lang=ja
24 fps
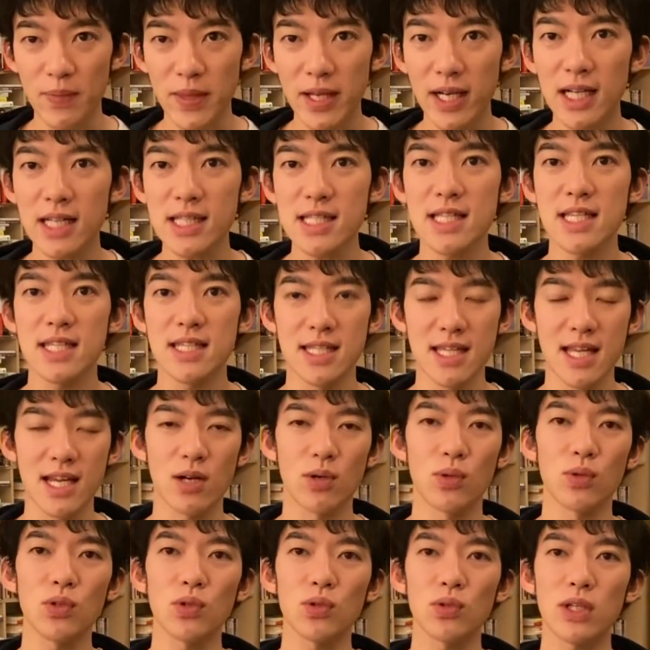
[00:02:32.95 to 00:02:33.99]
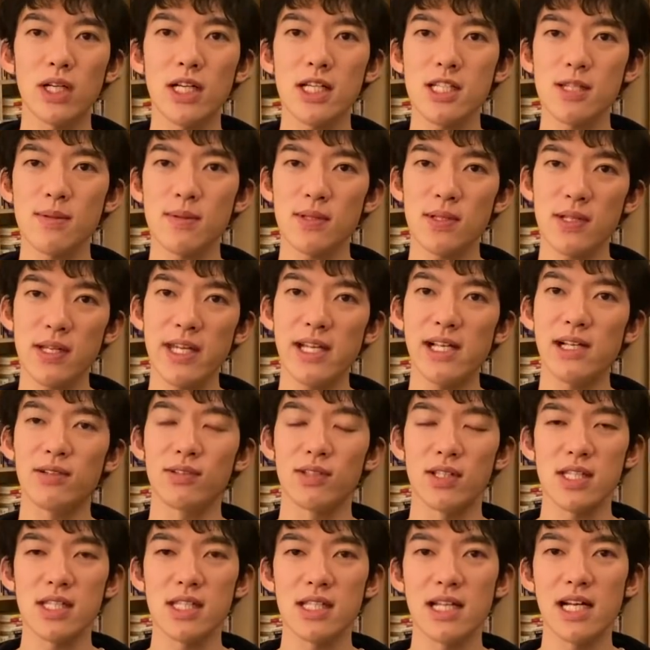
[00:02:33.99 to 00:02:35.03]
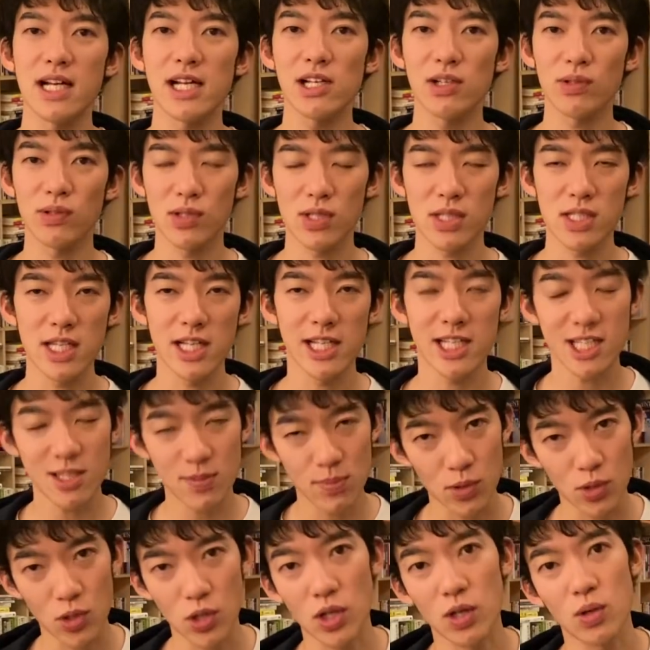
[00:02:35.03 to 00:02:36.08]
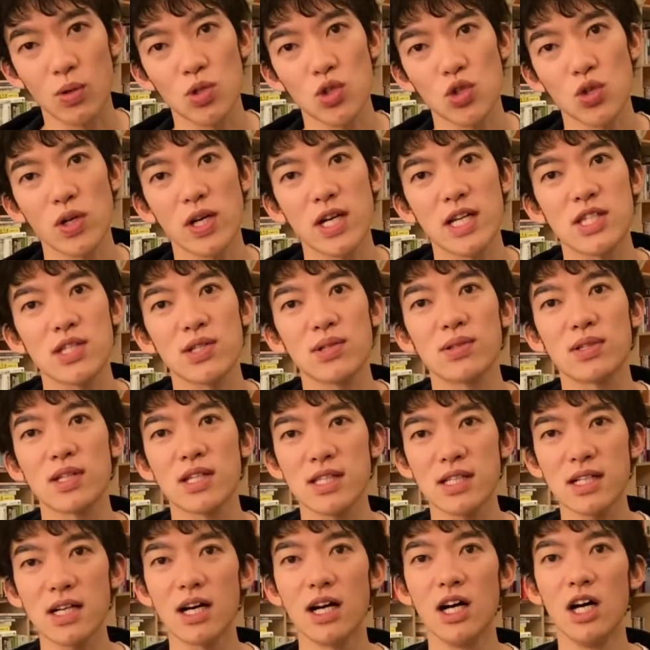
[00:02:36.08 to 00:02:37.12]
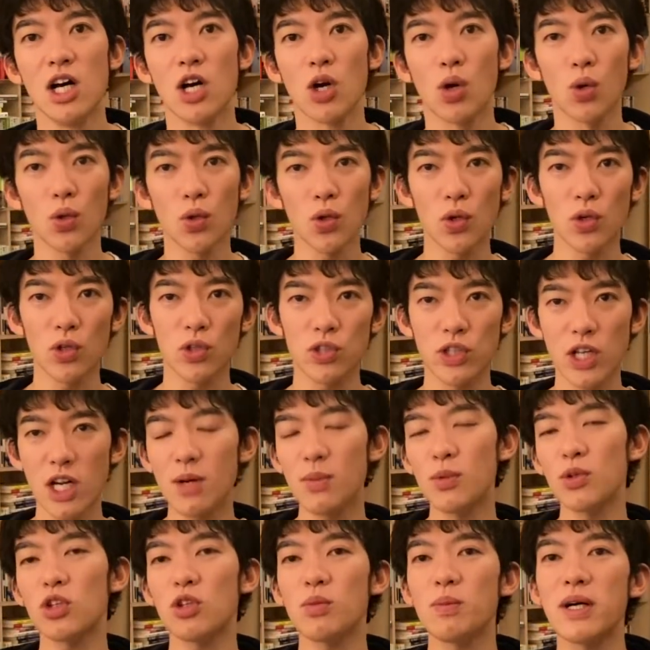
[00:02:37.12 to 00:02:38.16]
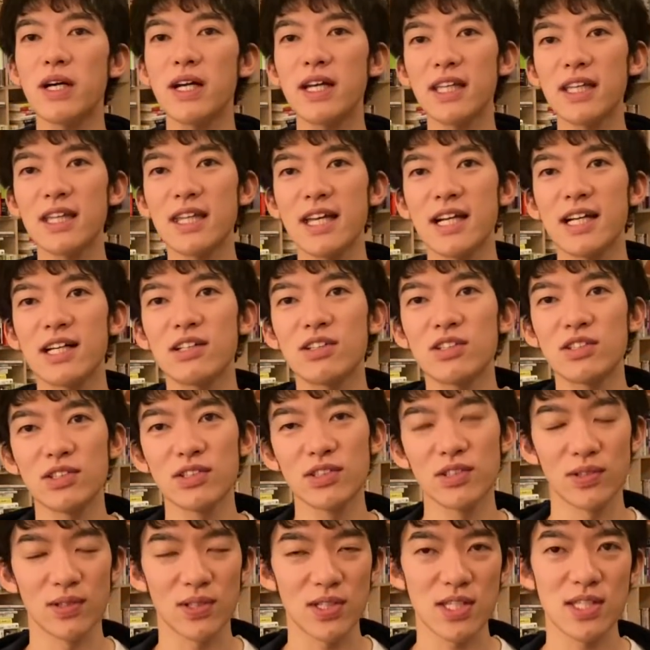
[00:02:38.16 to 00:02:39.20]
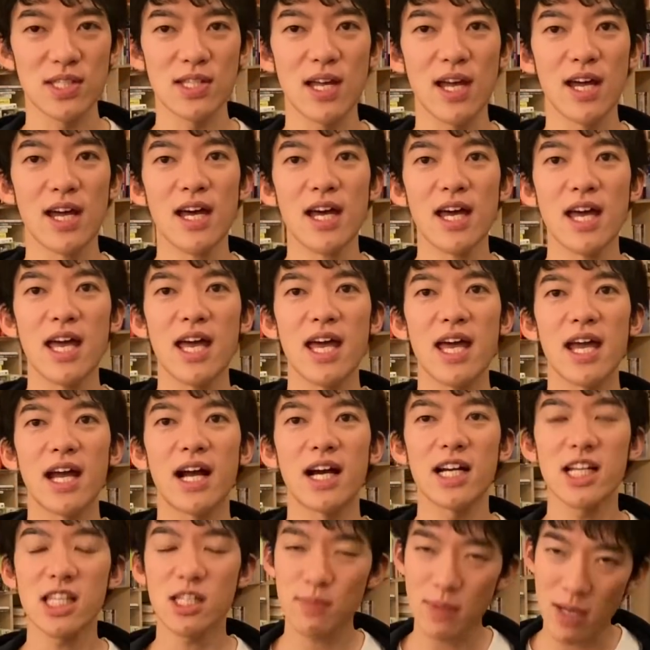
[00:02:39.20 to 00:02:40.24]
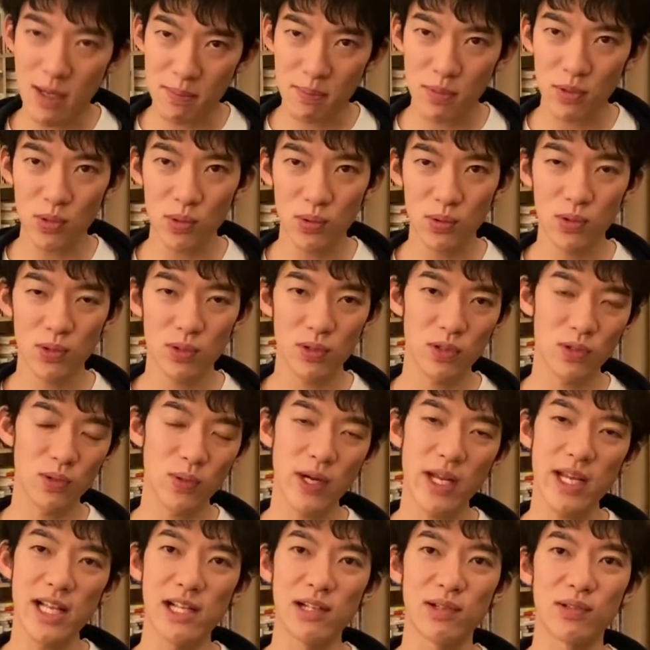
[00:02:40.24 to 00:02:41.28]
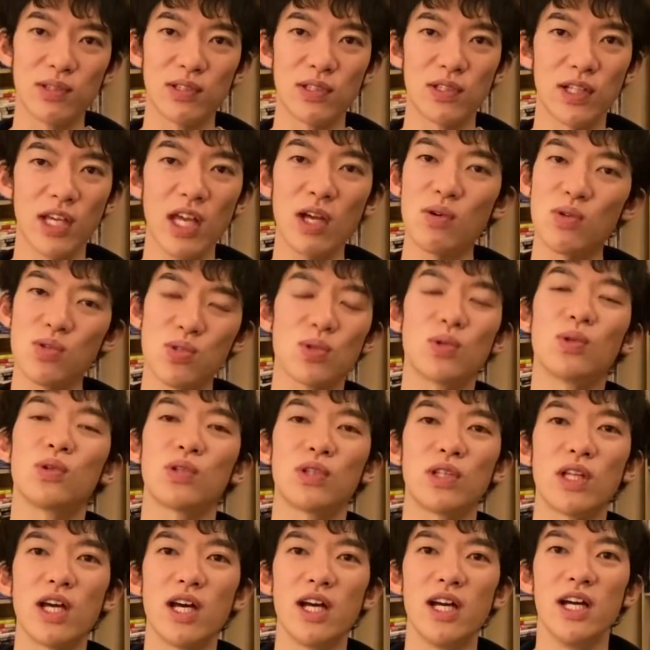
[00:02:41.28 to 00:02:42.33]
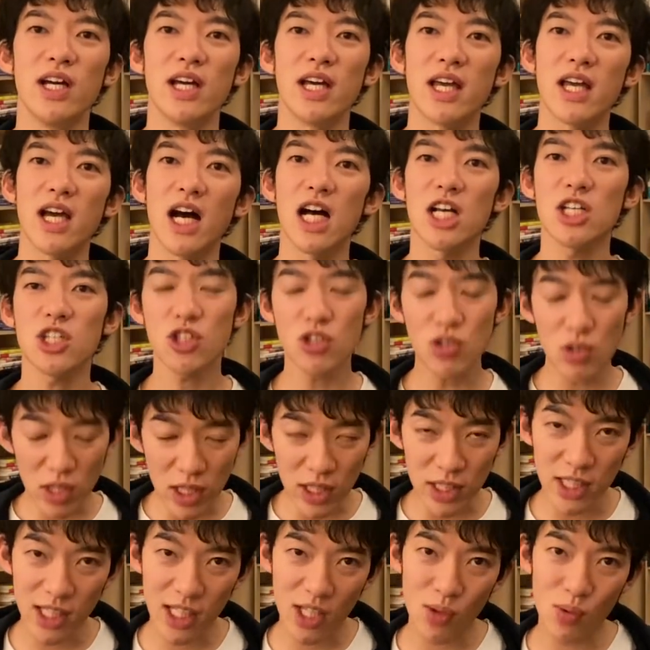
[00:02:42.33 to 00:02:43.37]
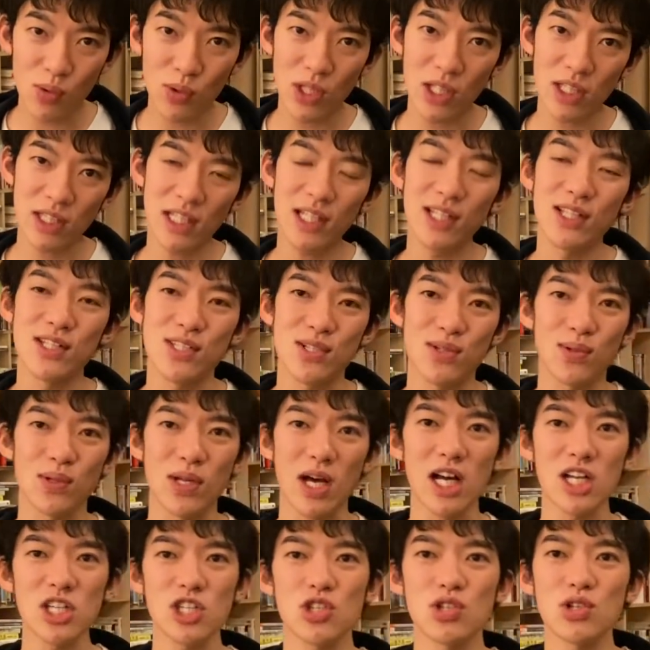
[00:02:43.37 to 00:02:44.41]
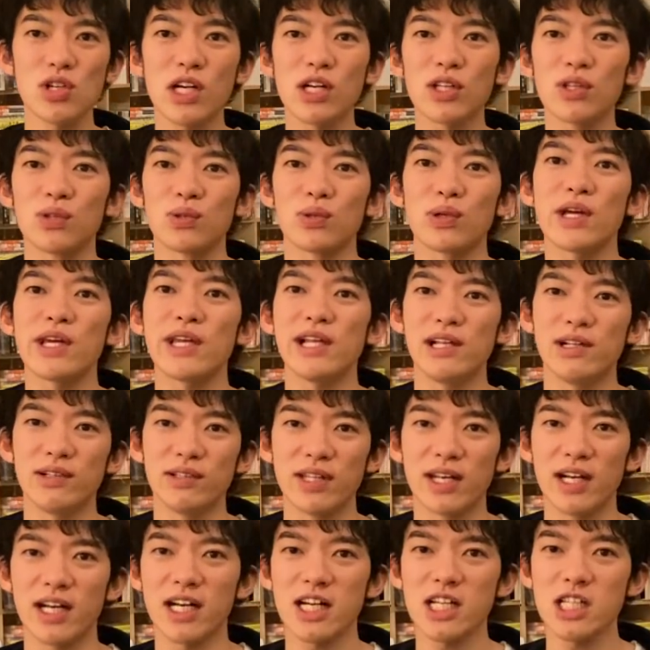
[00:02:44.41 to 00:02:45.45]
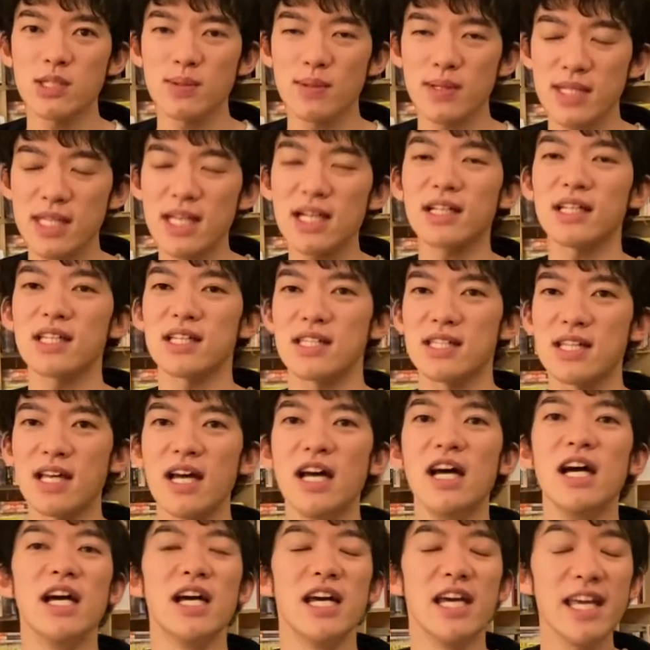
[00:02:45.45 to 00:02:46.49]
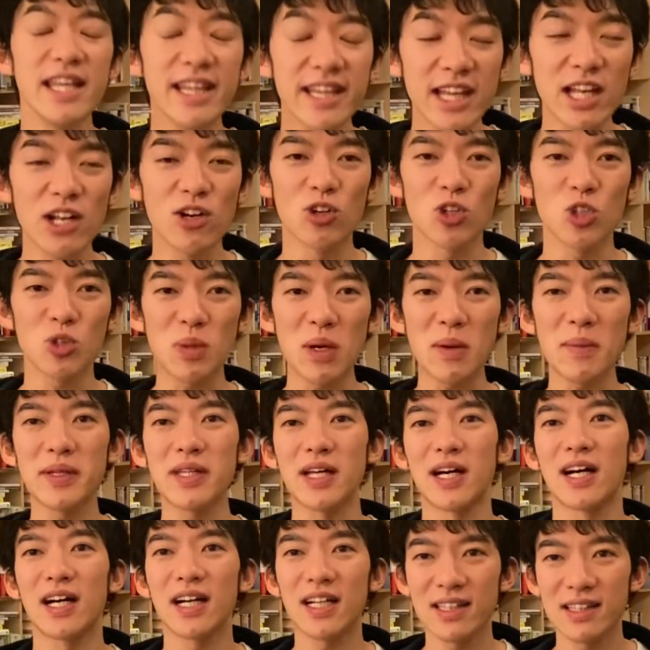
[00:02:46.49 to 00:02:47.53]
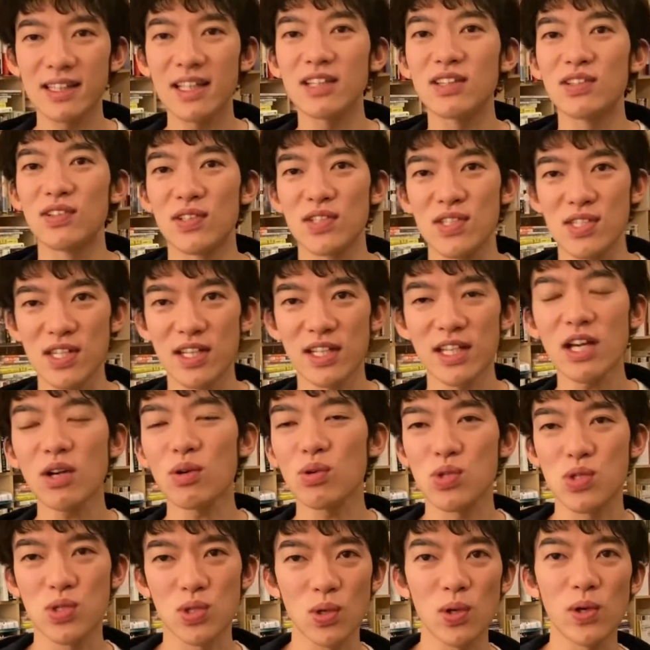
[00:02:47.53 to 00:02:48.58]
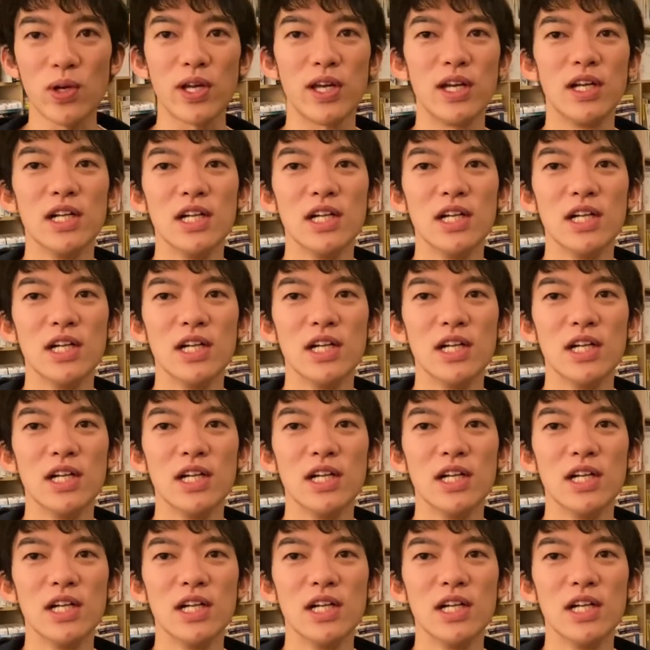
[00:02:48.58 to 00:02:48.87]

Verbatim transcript: で、かつですね、このカリスマトレーニングのですね、内容のですね、一部を今日はご紹介するんですが、このクレアモント・マッケナ大学のですね、えー、カリスマアップトトレーニングっていうのは結構すごくて、えー、8週間だけ行ったんです。この8週間のトレーニングでカリスマ性がですね、1.6倍まで上がったっていうですね、結構すごい、